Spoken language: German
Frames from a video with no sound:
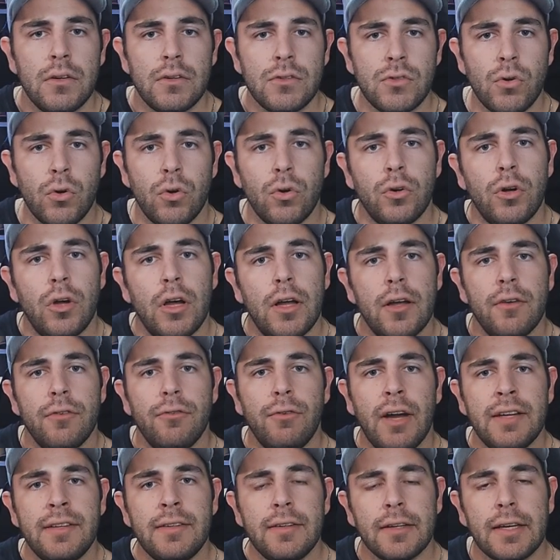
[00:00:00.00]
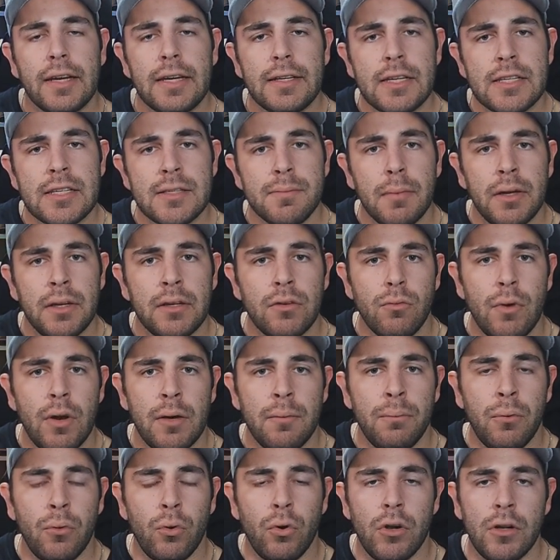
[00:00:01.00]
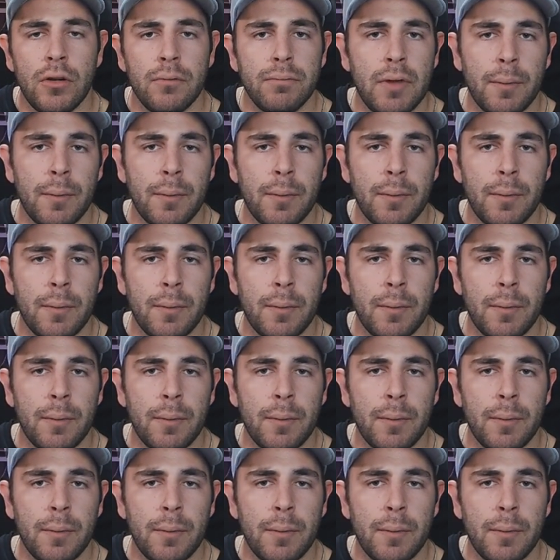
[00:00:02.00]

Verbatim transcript: So, weiter geht es mit Red Bull.